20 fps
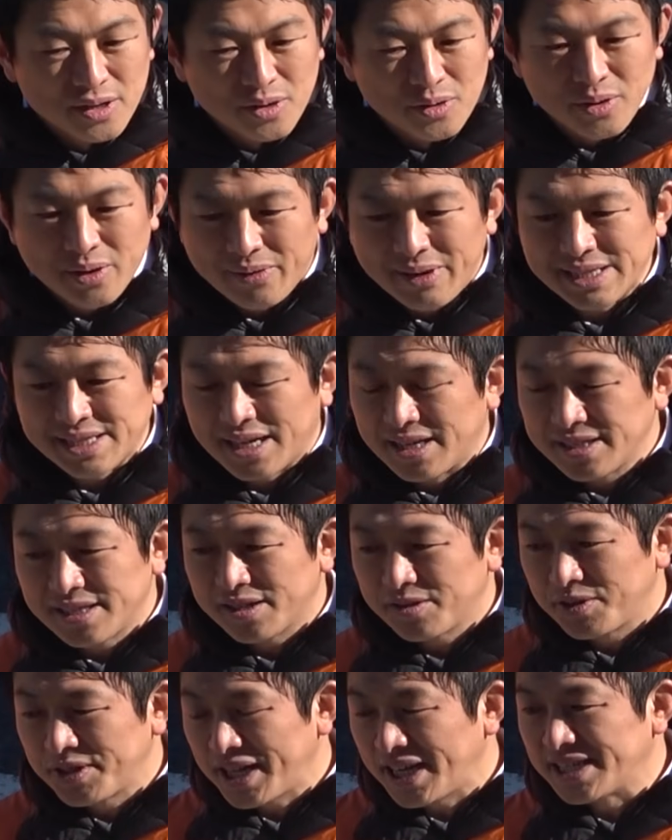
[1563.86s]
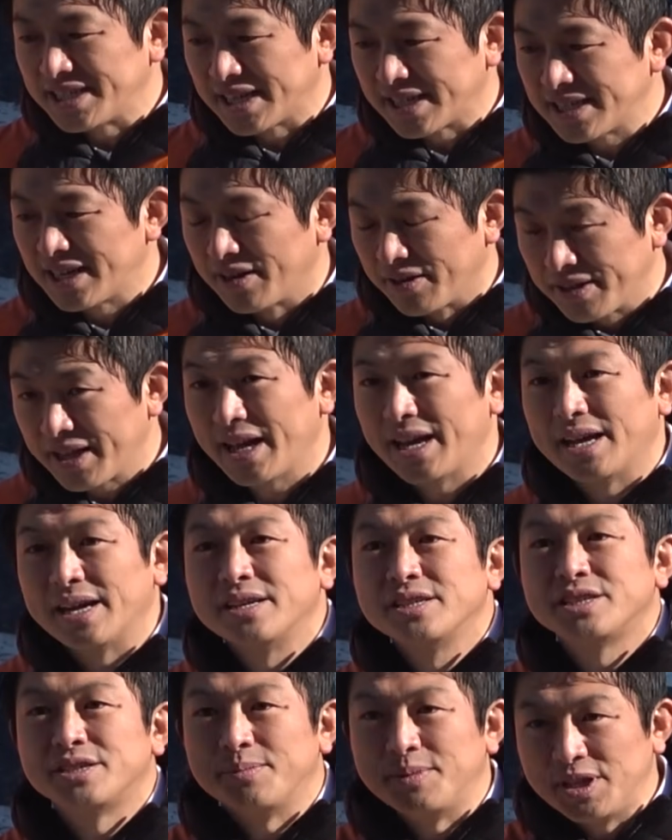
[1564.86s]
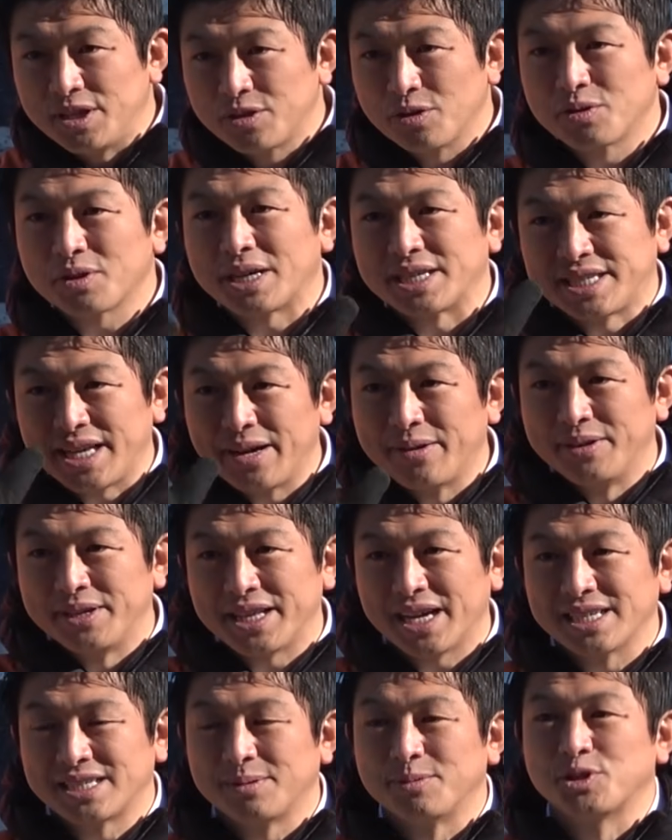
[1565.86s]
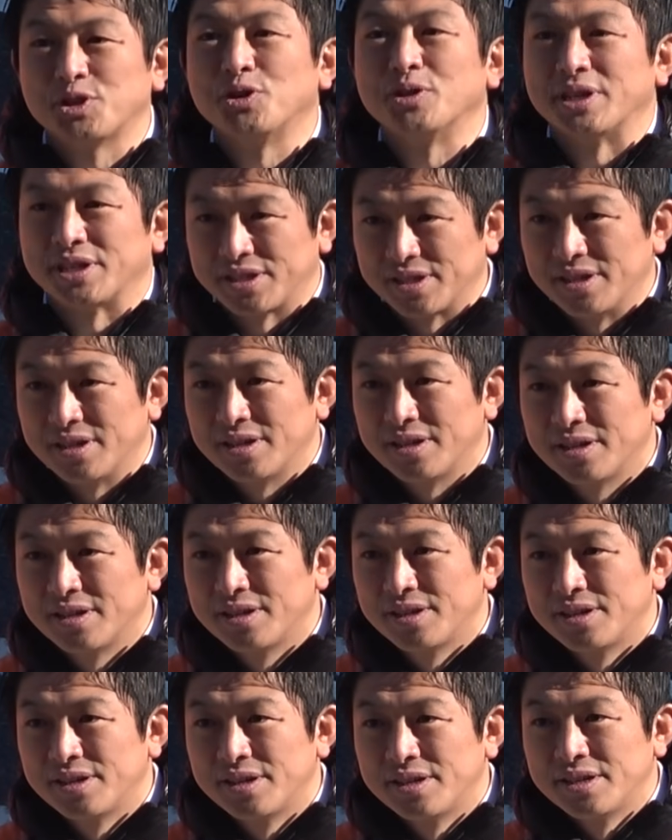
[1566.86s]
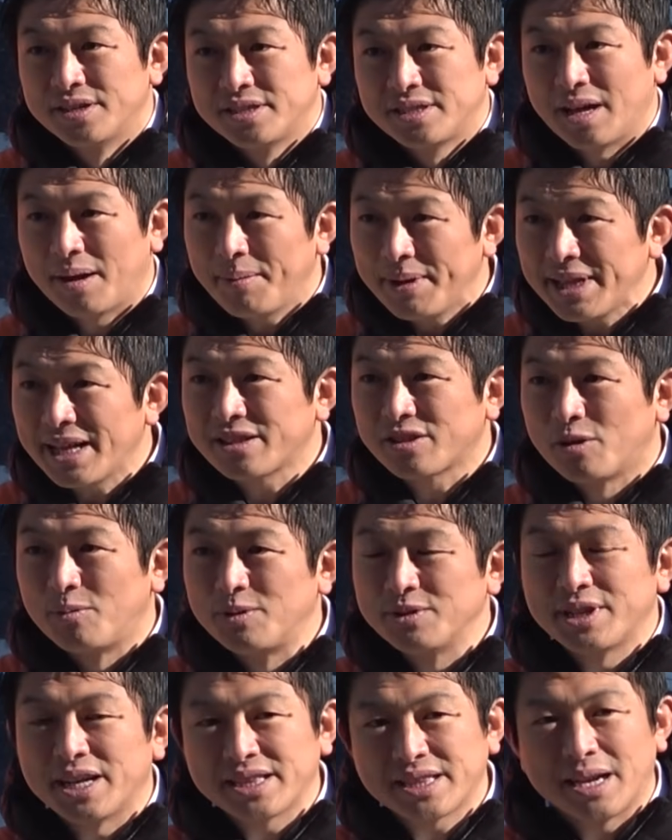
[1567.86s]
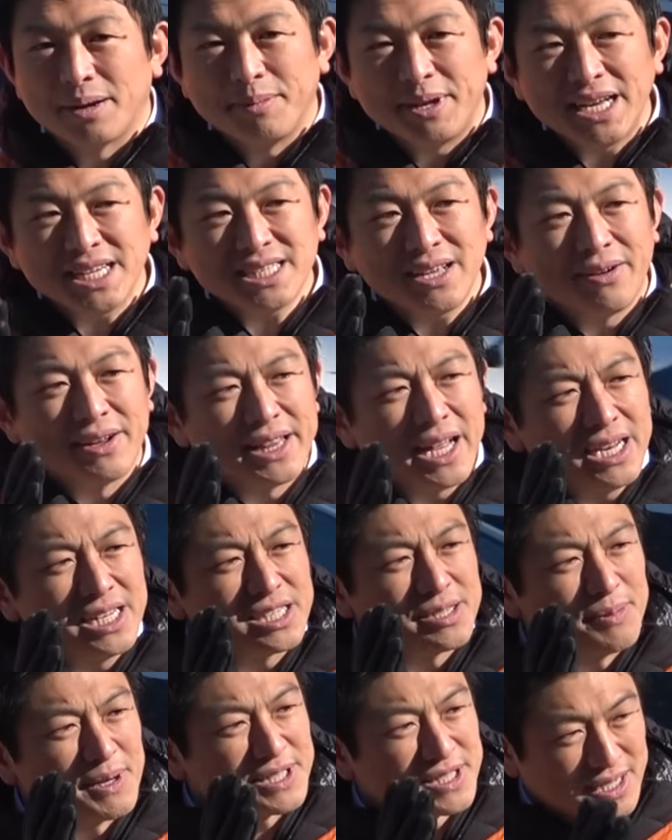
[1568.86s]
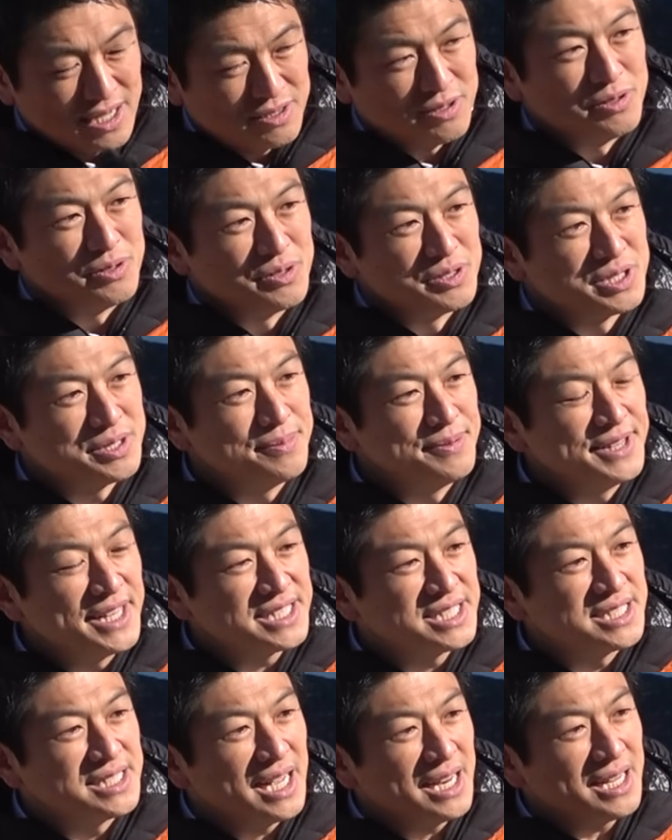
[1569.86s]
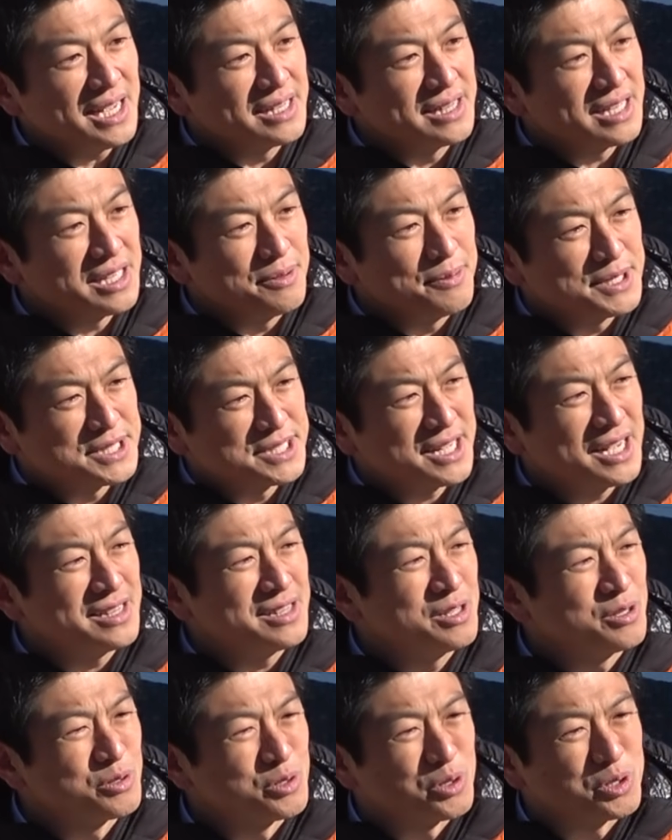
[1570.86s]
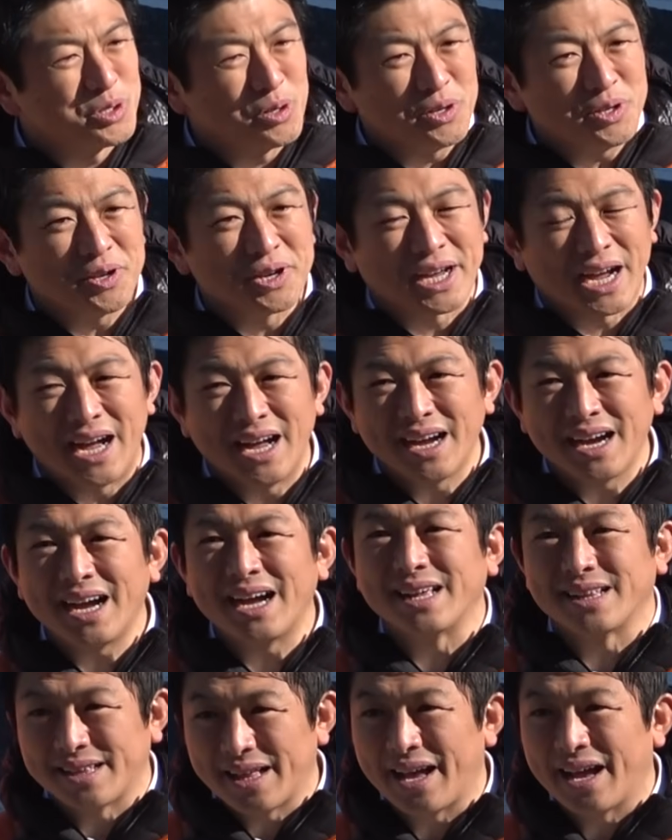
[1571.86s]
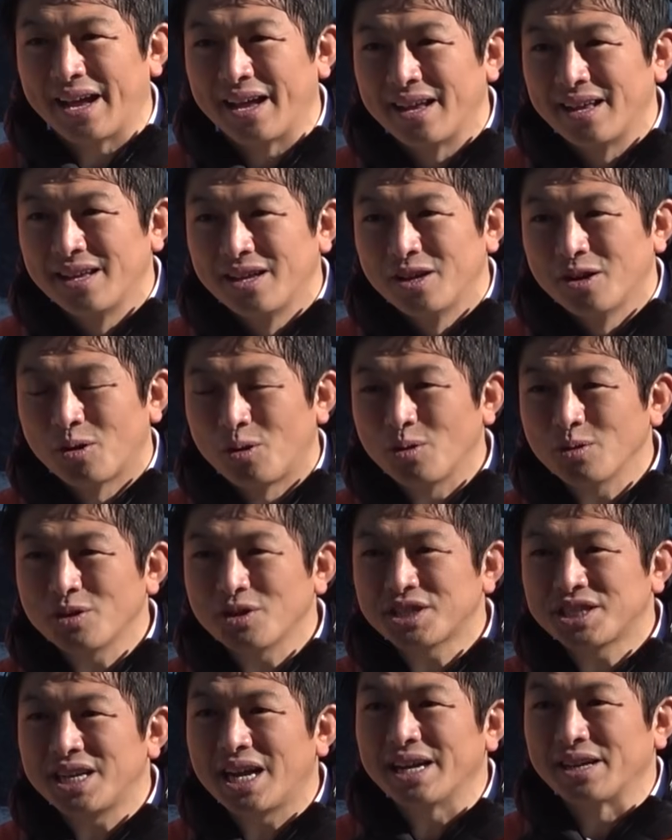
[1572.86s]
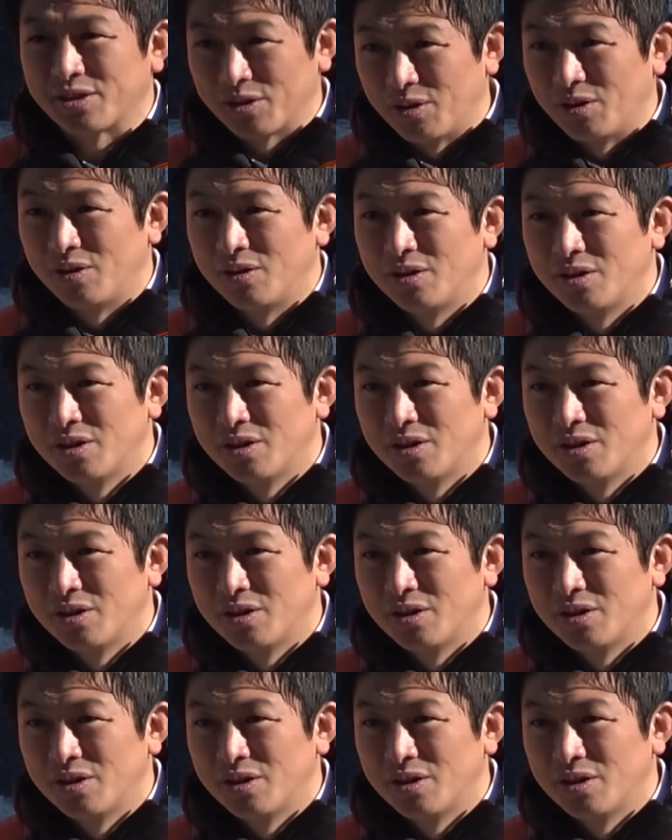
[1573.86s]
これは参政党に対してだけじゃなくて、自民党とか政府に対してもそうです。ダメだと思うんだったら、皆さんは何しますか、自分たちに何ができますかっていうことを一人一人考えて行動しないと、